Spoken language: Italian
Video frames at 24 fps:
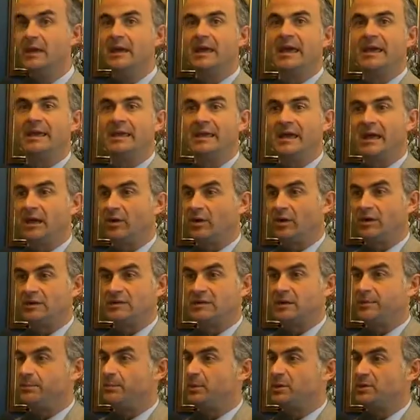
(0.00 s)
È chiaro che
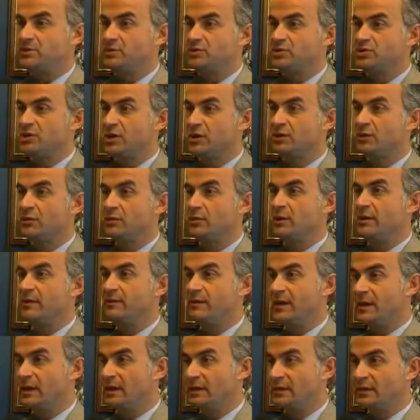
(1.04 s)
se poi succedono
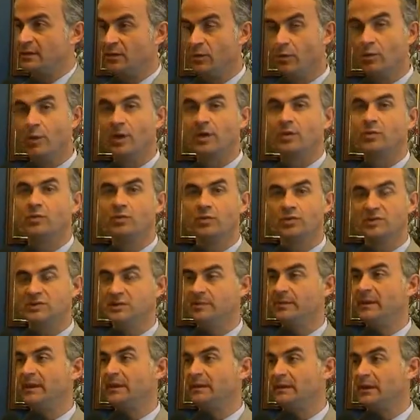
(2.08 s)
eventi o qualcuno
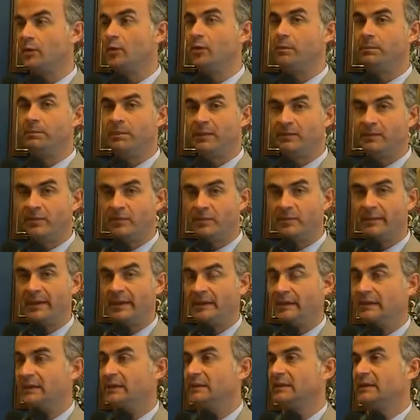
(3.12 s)
si mette
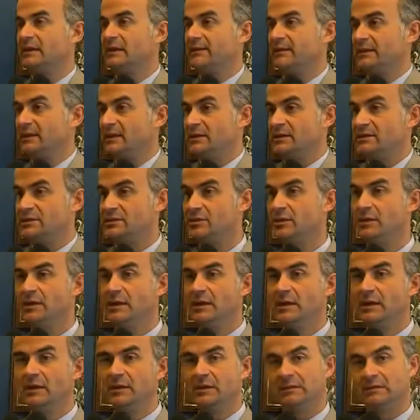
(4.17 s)
colpevolmente di traverso
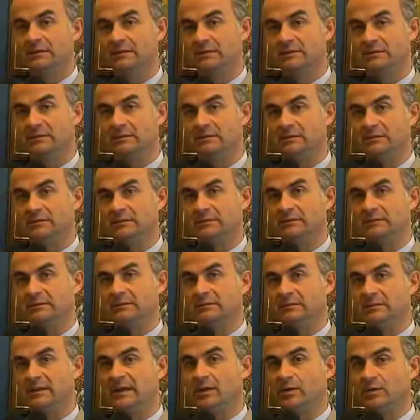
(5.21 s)

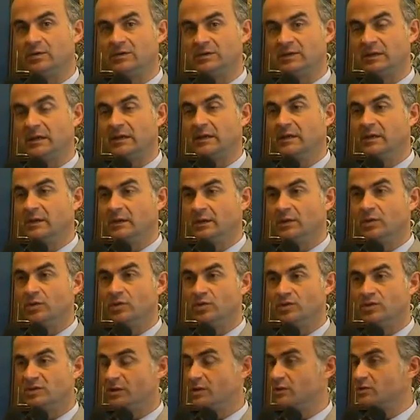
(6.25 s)
eh, le cose
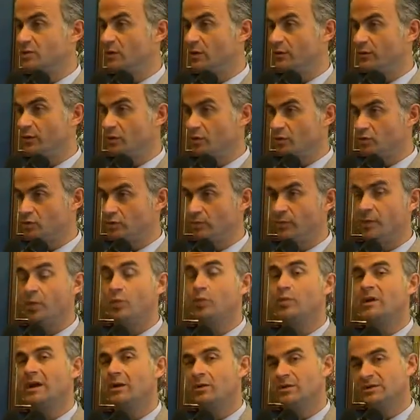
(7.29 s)
non si risolvono subito.
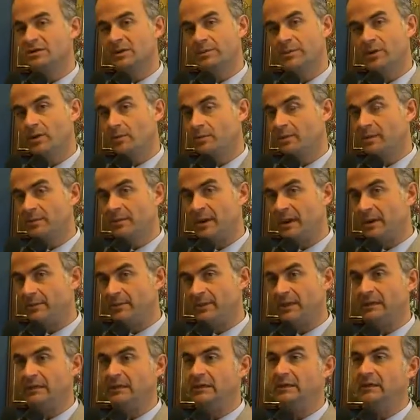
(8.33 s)
Una cosa però mi
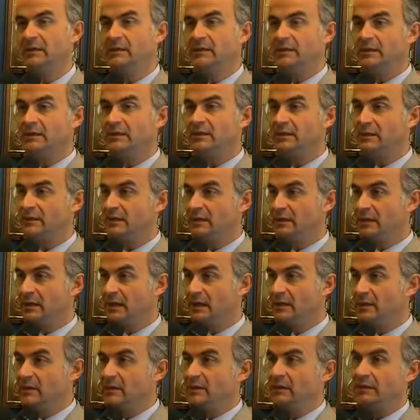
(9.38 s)
preme di, di
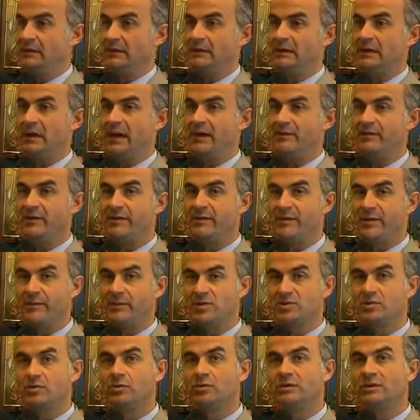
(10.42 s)
dire, eh, avevamo
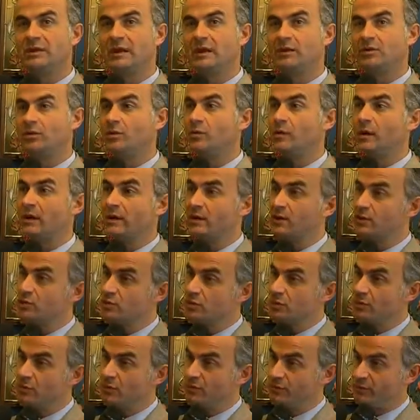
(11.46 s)
ascoltato qualche
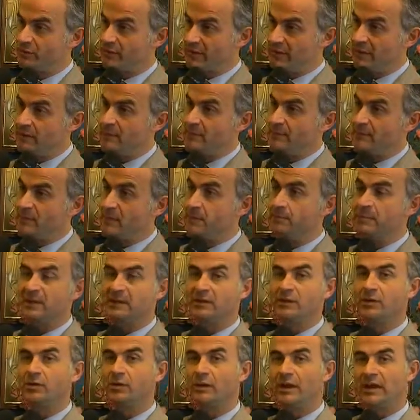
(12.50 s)
giorno fa in
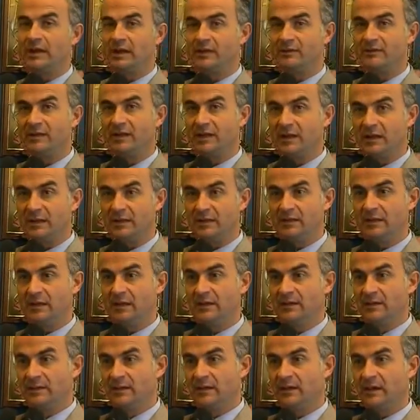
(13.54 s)
particolare venerdì,
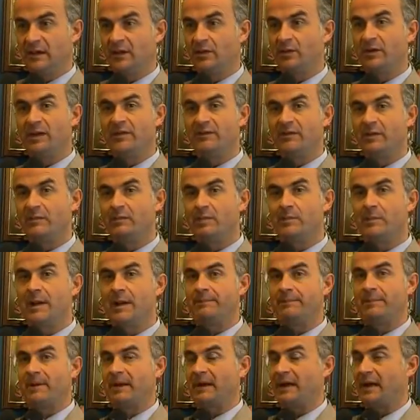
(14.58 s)
che non avremmo
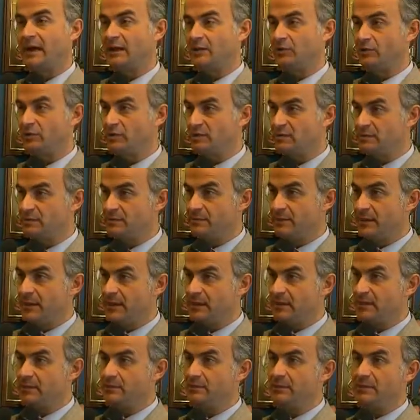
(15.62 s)
pagato gli
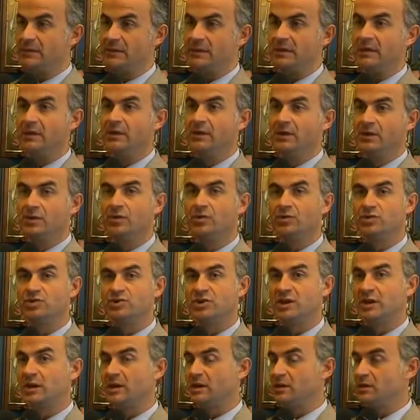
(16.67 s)
stipendi perché non
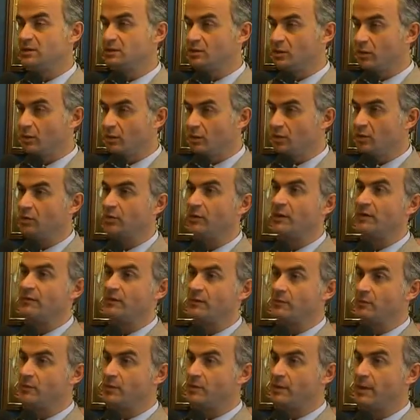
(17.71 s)
c'erano i soldi o non
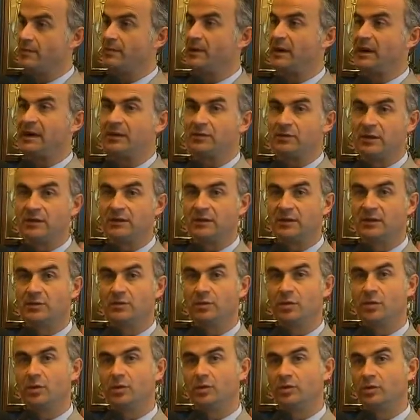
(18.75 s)
avremmo mai pagato la
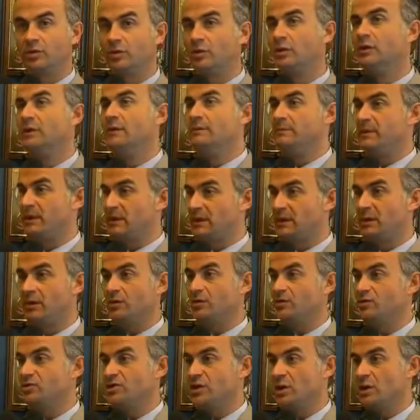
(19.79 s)
328 perché
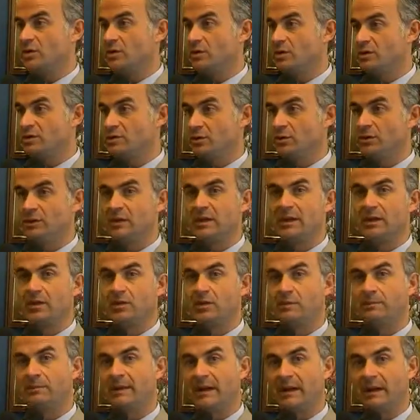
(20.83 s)
non c'erano i soldi,
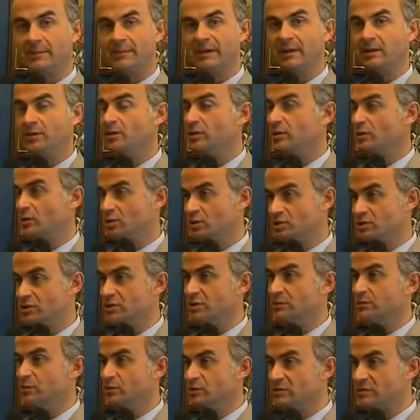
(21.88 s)
ecco il pagamento di oggi
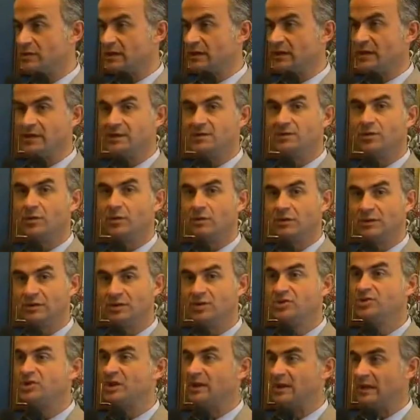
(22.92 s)
dimostra che i
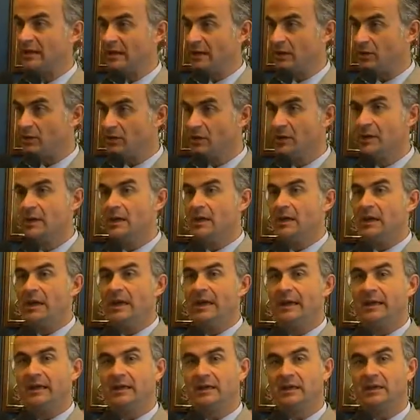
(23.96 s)
soldi c'erano
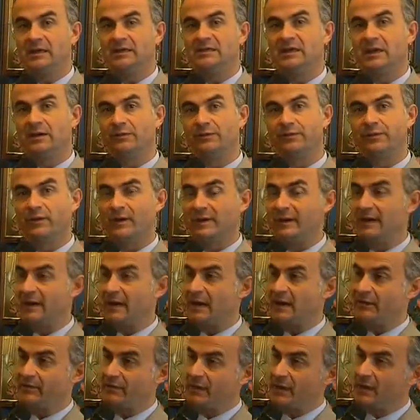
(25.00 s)
e chi si
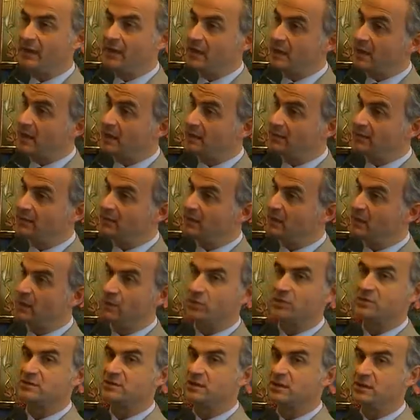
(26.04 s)
affannava a dire
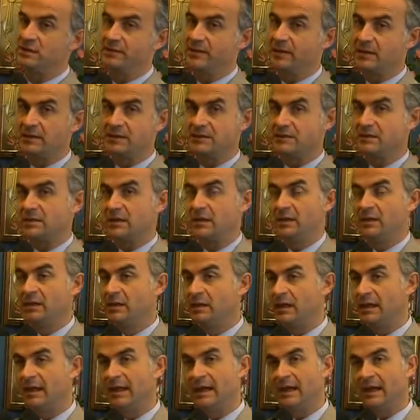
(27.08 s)
cose diverse
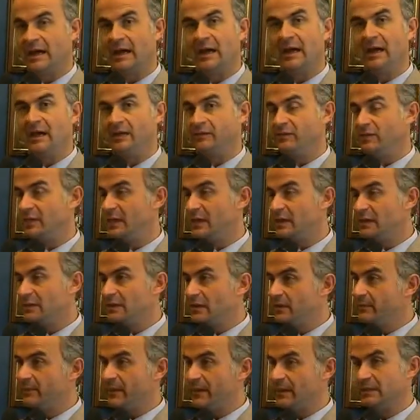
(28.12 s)
era
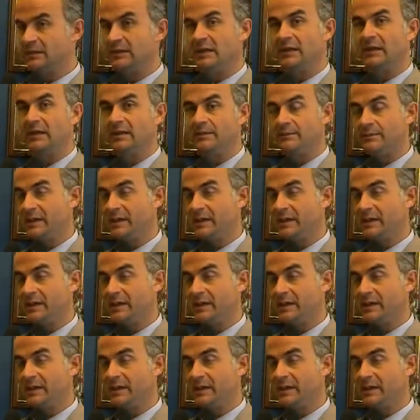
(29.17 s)
evidentemente in